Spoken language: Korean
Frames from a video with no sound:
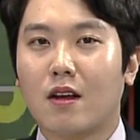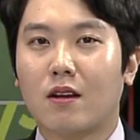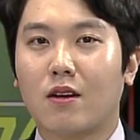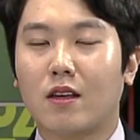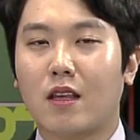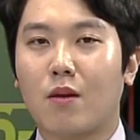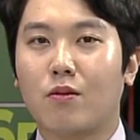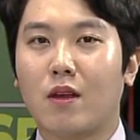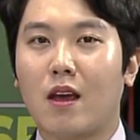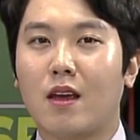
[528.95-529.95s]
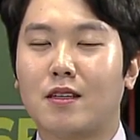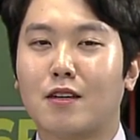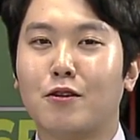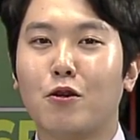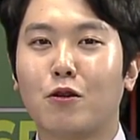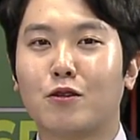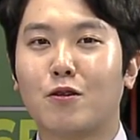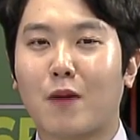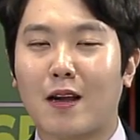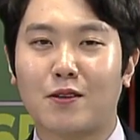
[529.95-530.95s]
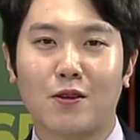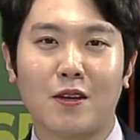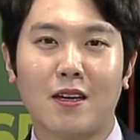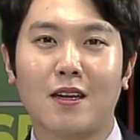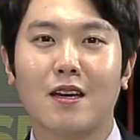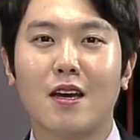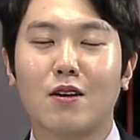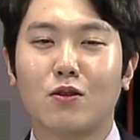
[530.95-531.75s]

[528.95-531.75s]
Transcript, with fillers: 그렇기 때문에 이제 의료 기술 발전이